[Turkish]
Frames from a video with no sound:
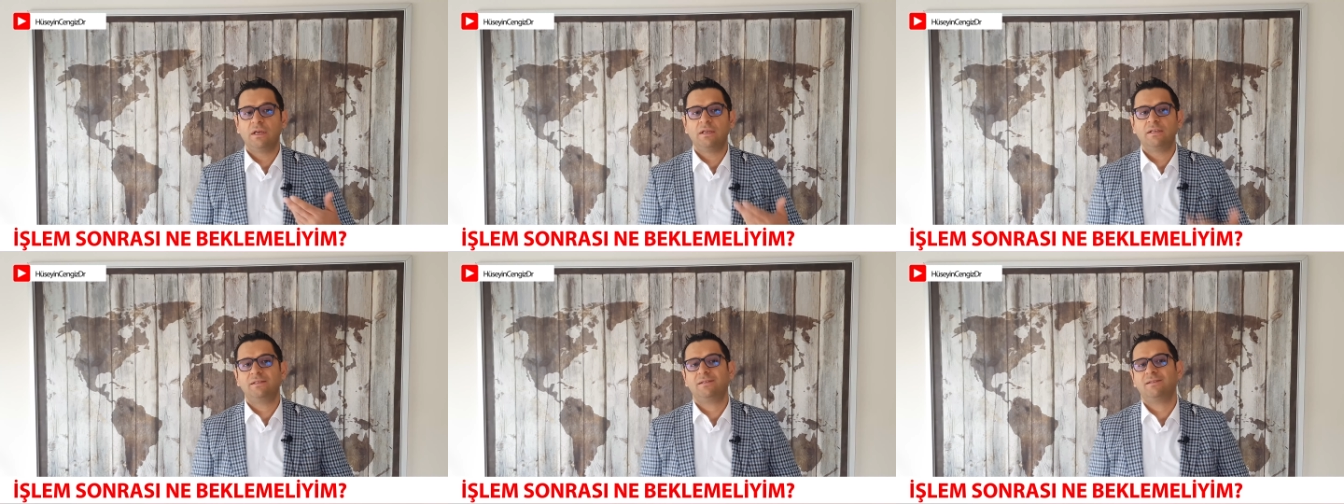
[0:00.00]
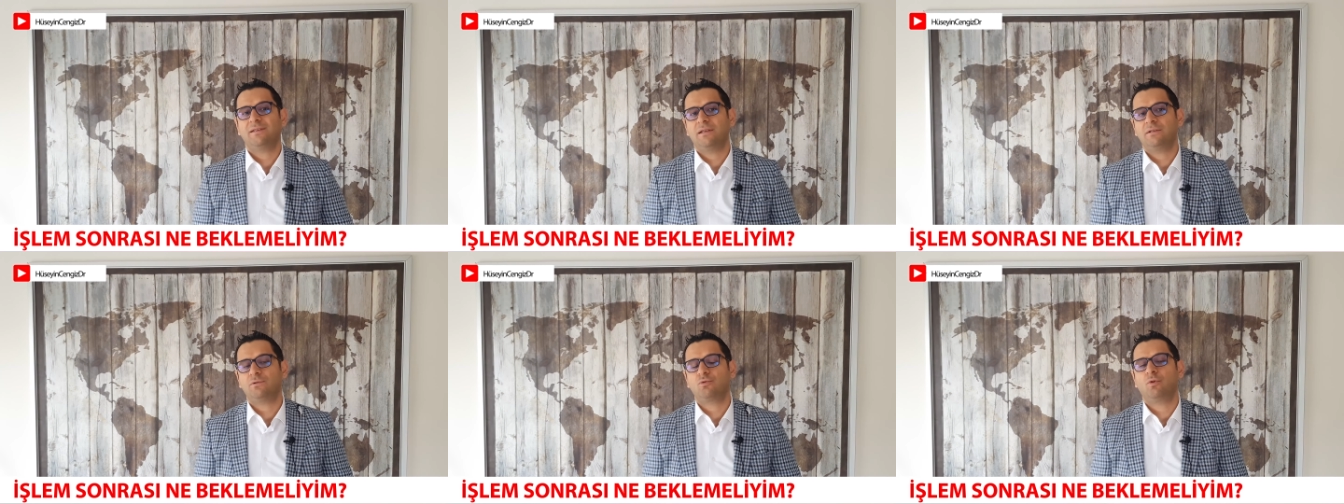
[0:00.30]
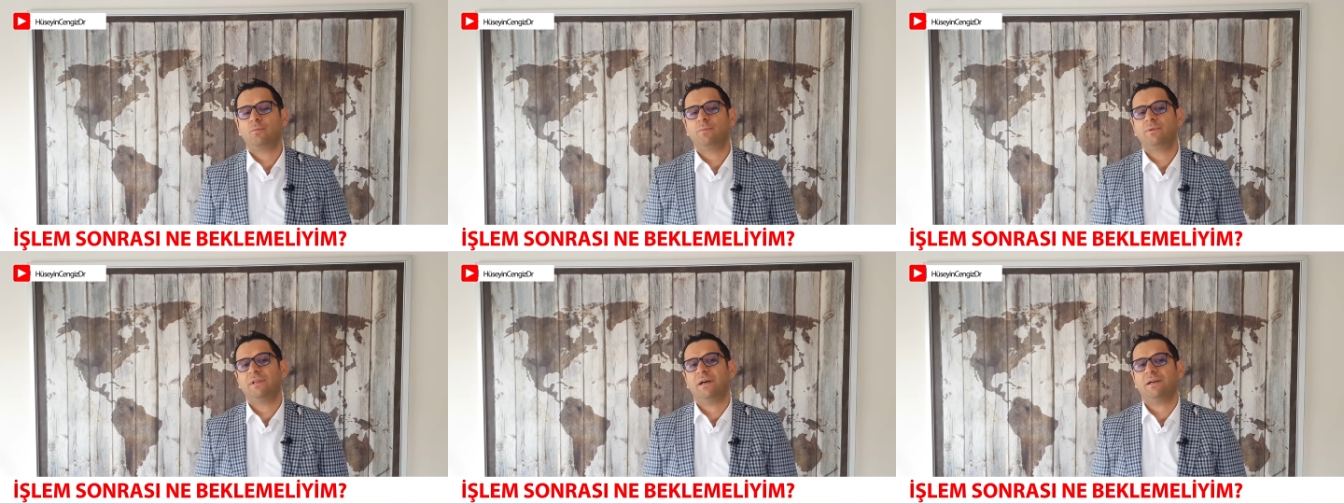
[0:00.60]

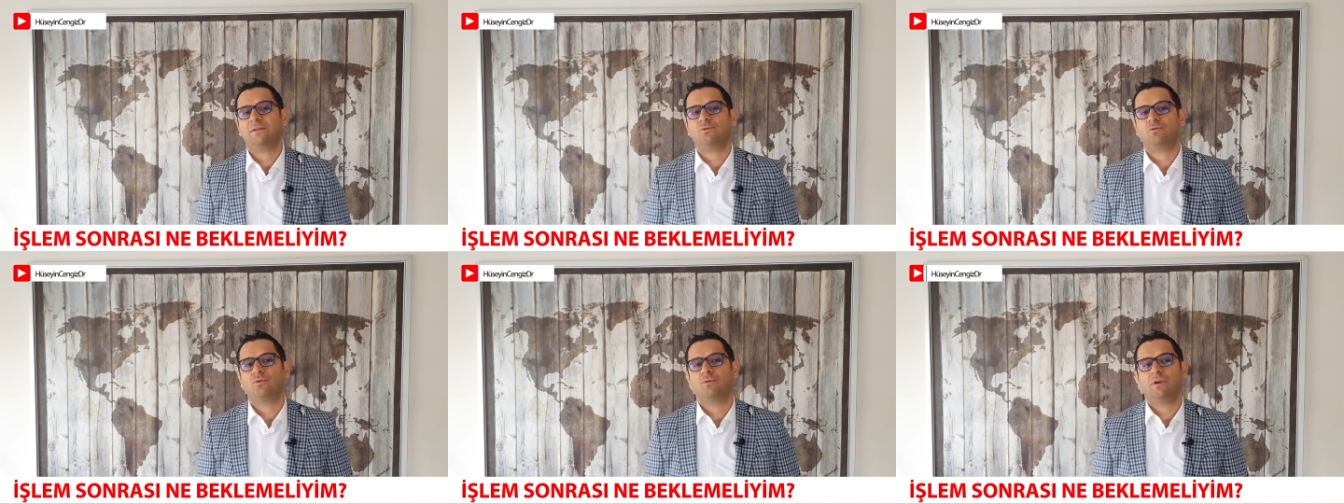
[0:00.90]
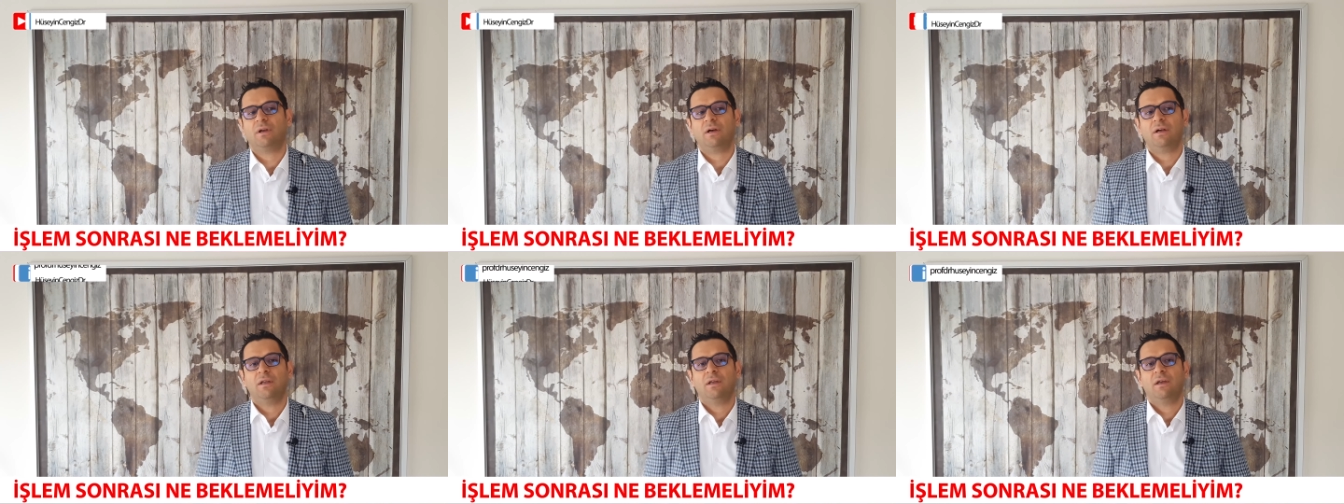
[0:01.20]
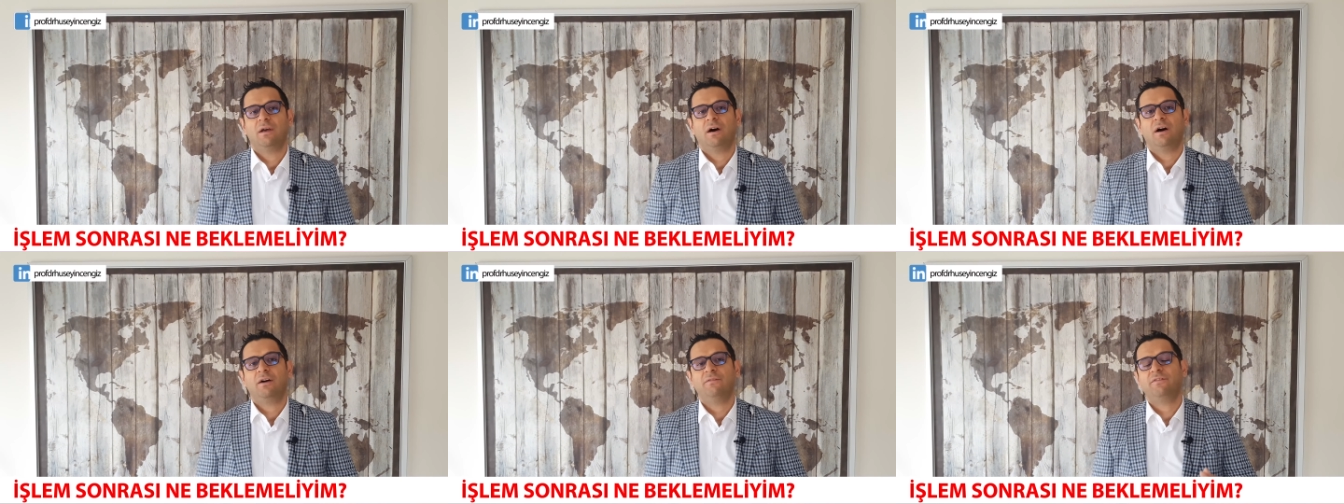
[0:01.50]
Histereskopiden sonra
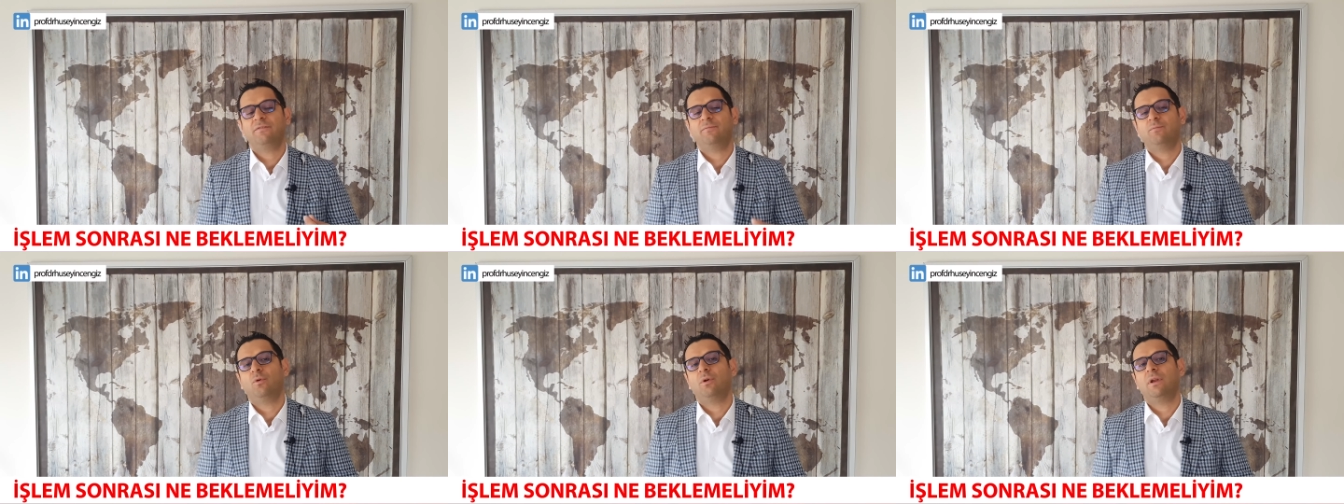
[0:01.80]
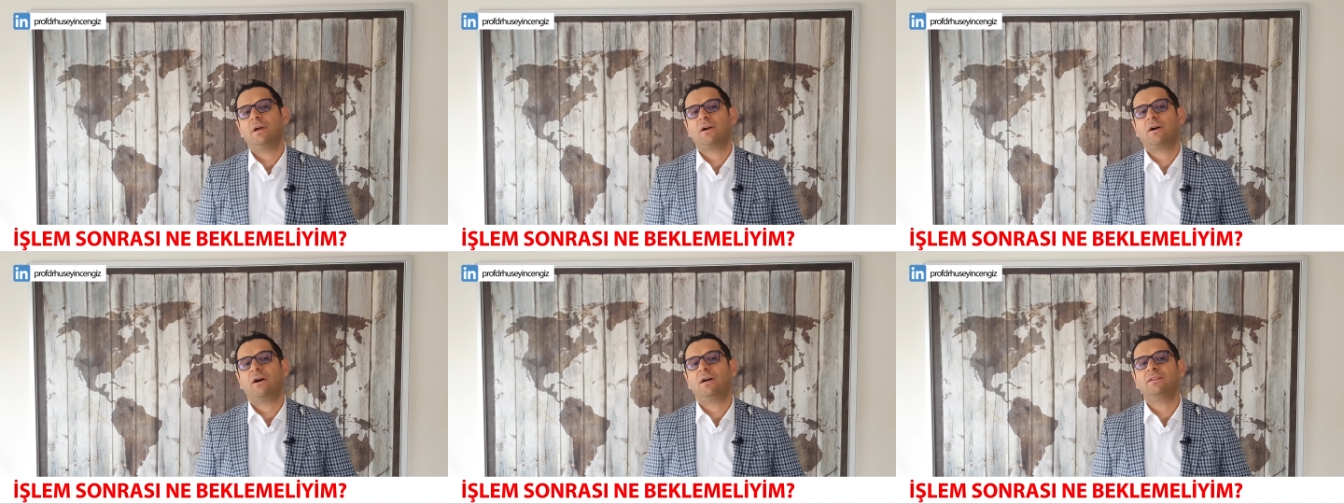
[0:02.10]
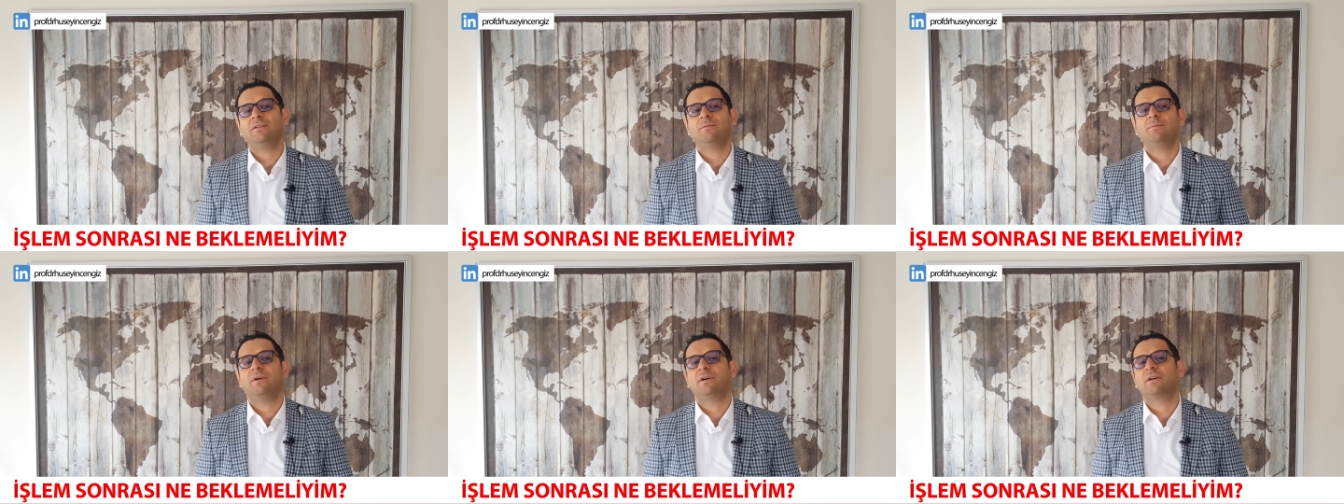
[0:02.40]
hafif böyle
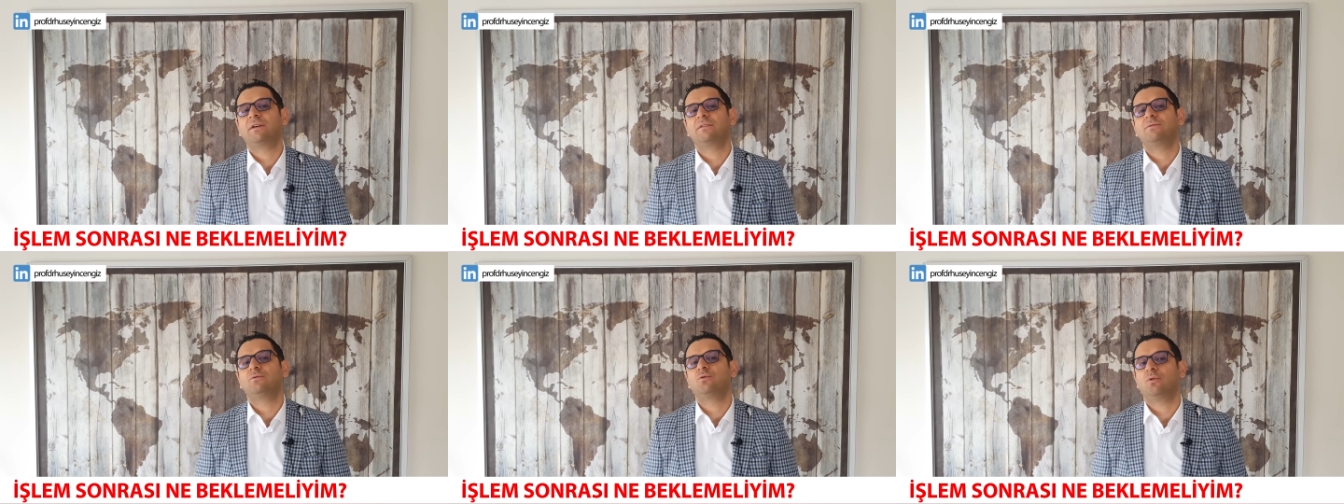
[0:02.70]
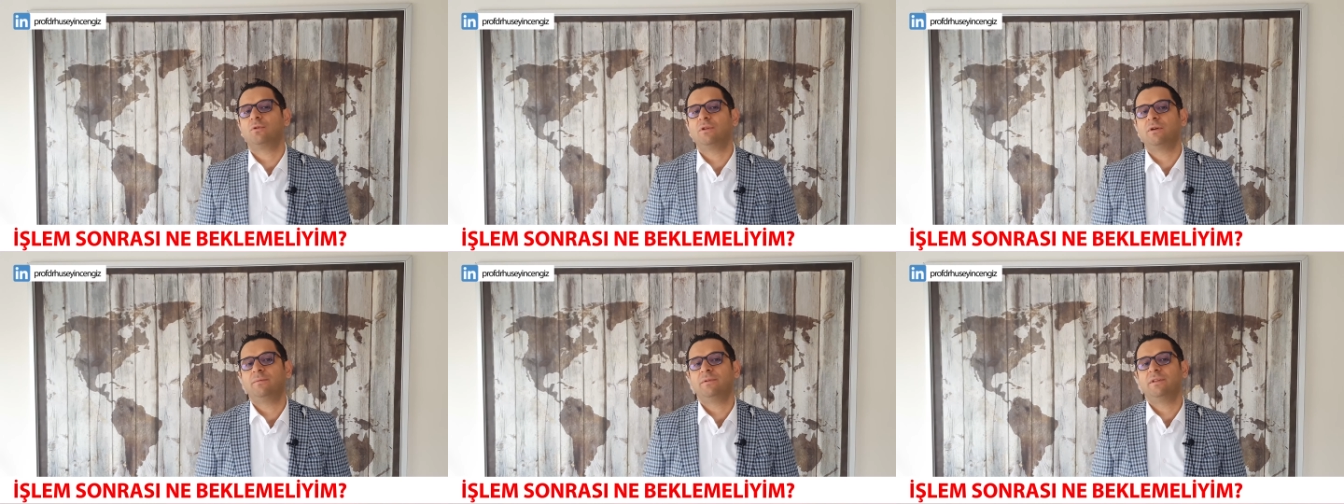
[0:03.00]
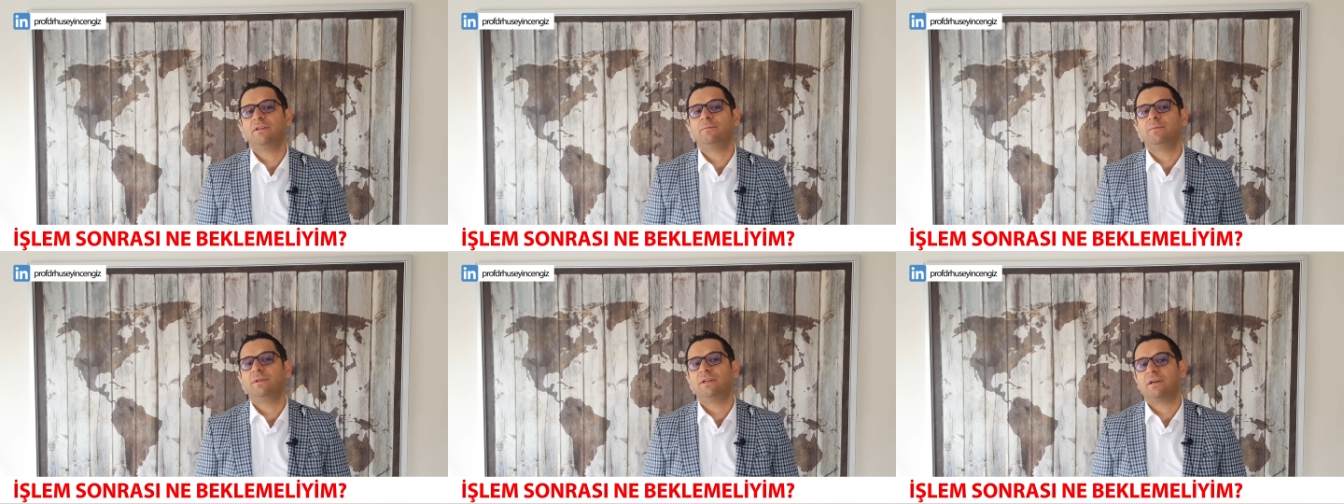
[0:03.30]
kanlı bir akıntı
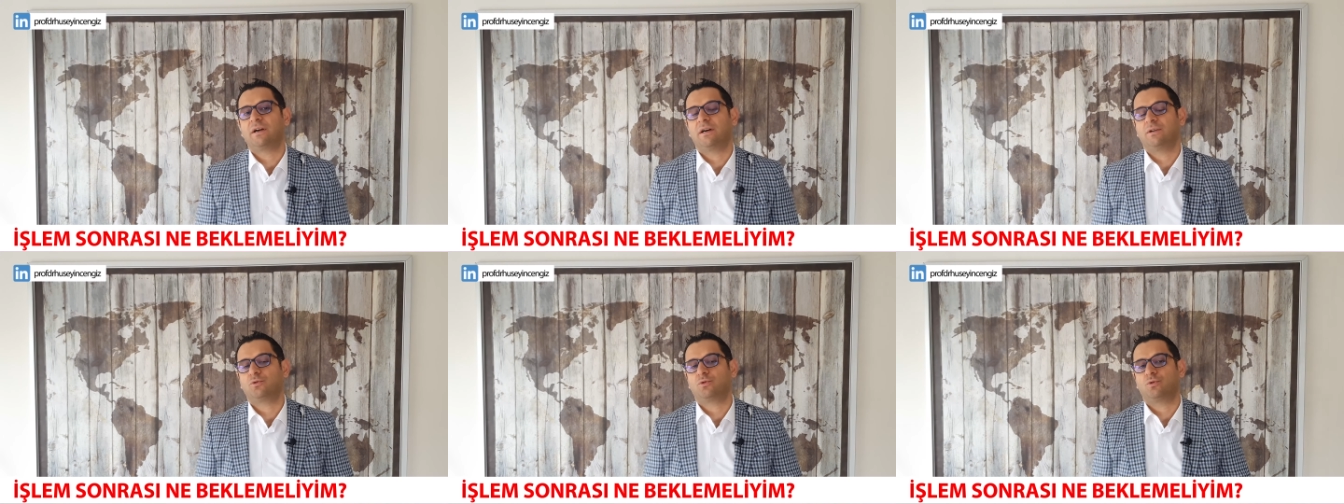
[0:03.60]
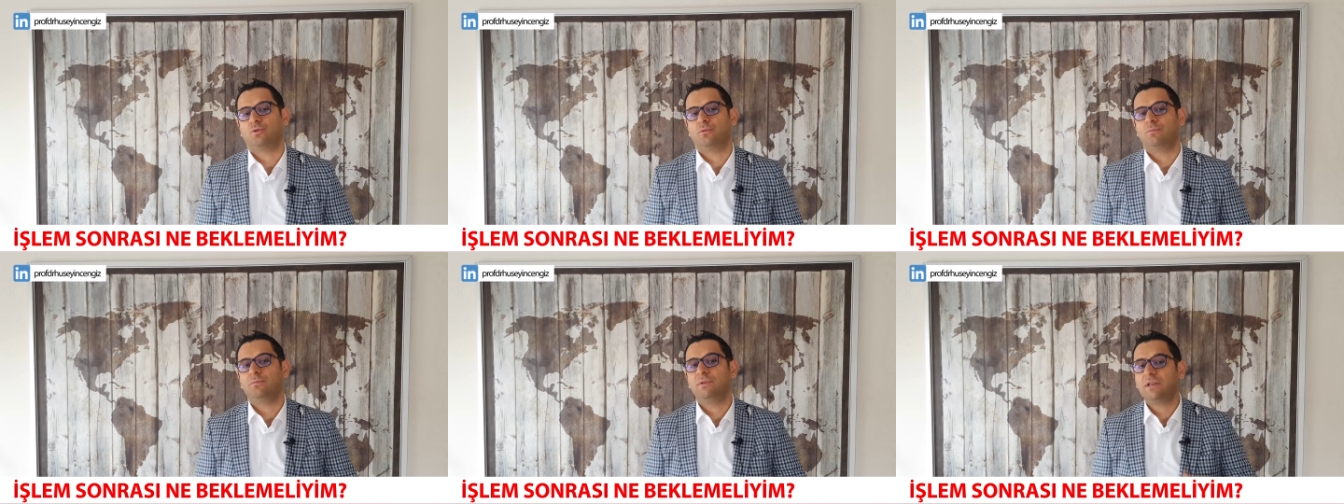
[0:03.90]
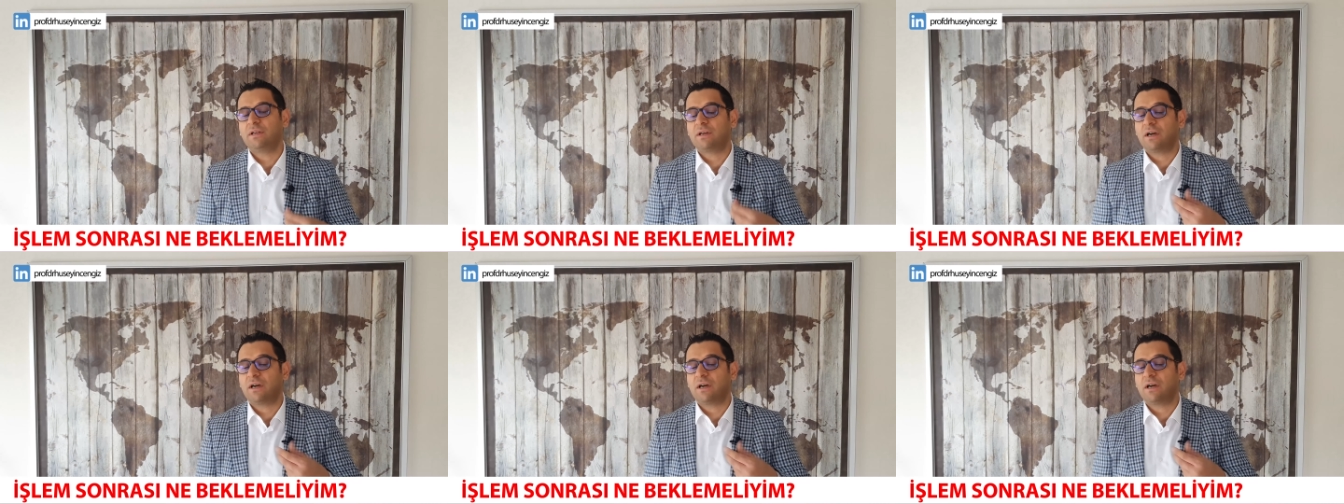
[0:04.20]
olabilir birkaç gün.